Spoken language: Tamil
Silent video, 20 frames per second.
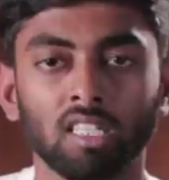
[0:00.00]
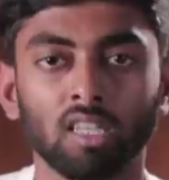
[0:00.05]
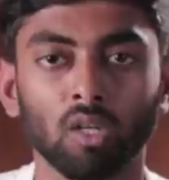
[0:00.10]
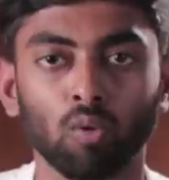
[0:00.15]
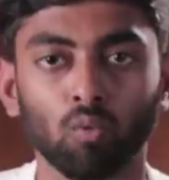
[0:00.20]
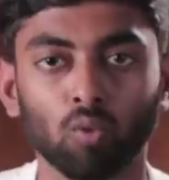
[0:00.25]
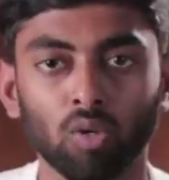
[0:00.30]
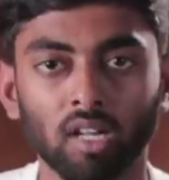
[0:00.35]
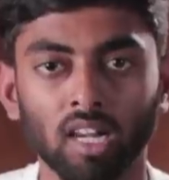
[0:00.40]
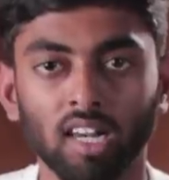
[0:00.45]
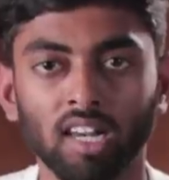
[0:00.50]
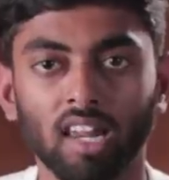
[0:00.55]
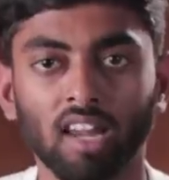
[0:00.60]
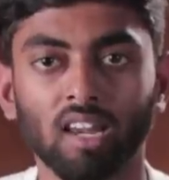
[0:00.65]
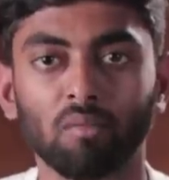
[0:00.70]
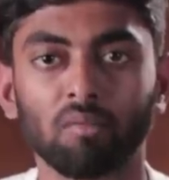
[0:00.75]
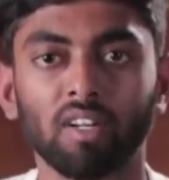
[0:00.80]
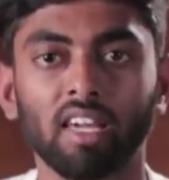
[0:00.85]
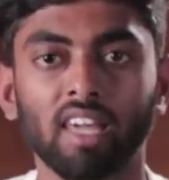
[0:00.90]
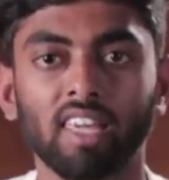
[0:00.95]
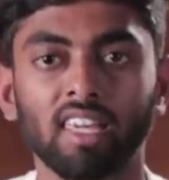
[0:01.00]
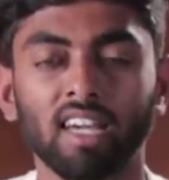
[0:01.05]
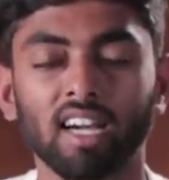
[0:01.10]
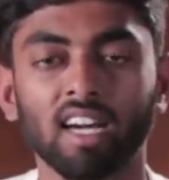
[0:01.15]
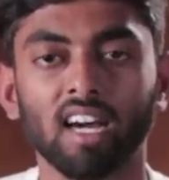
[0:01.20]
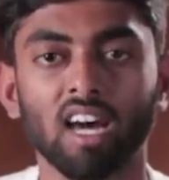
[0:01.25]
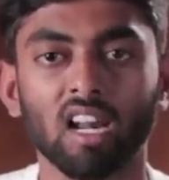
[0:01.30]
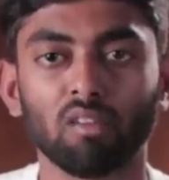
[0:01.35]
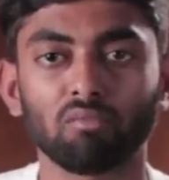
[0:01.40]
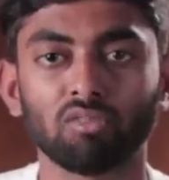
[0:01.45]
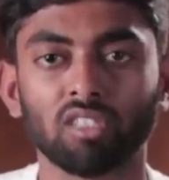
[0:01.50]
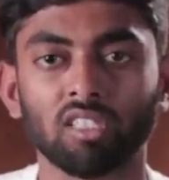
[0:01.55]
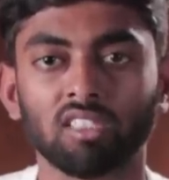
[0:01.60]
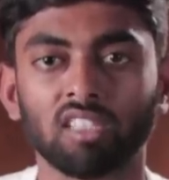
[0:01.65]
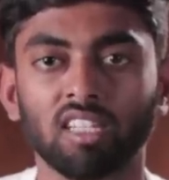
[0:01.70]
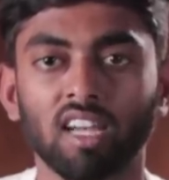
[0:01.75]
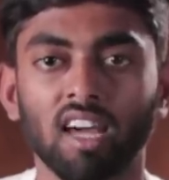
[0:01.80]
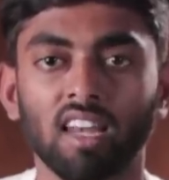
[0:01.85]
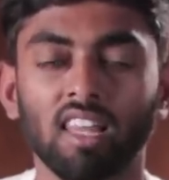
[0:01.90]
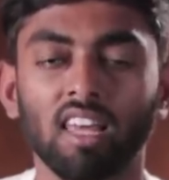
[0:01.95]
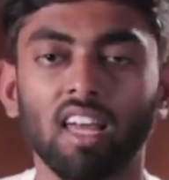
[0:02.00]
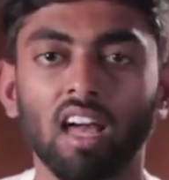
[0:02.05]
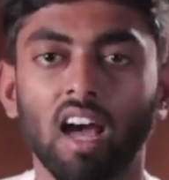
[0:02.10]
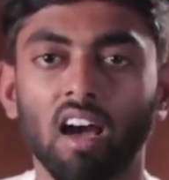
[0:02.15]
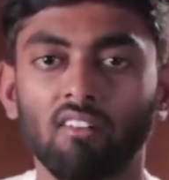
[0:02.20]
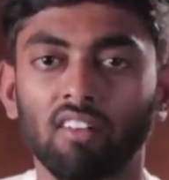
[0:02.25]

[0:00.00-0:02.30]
இந்த உடல் நல்லபடியாக இயங்க ஆரம்பிச்சிருச்சுனாலே